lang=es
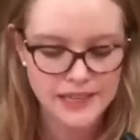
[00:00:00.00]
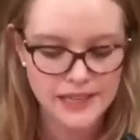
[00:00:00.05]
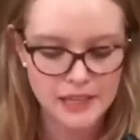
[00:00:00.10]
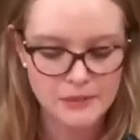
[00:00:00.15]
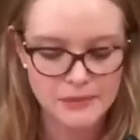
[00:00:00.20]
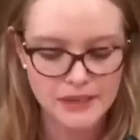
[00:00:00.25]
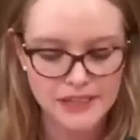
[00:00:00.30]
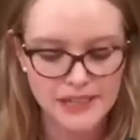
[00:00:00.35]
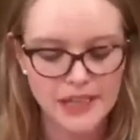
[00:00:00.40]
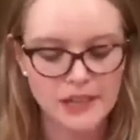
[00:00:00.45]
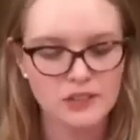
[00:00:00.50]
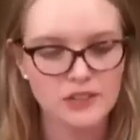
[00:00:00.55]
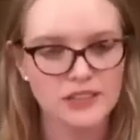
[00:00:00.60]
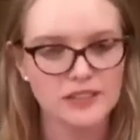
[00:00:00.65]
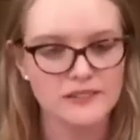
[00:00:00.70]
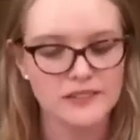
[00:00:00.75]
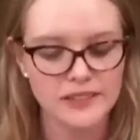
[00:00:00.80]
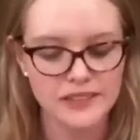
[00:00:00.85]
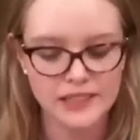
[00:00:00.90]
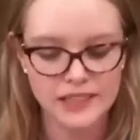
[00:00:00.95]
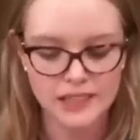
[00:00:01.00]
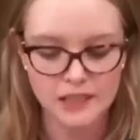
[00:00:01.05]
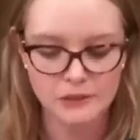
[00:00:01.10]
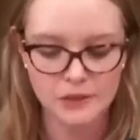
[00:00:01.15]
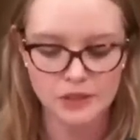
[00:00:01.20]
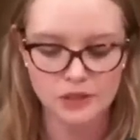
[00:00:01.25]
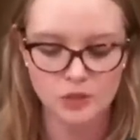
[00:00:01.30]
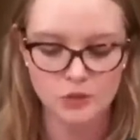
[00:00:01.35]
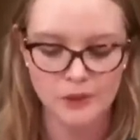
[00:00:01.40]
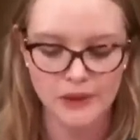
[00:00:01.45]
que ha marcado el devenir de
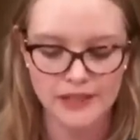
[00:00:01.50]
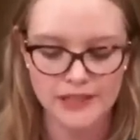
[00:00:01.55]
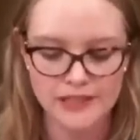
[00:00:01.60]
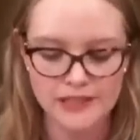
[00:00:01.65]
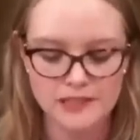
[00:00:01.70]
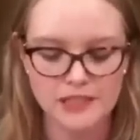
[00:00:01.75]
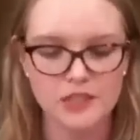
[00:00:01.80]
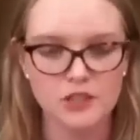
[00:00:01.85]
nuestro país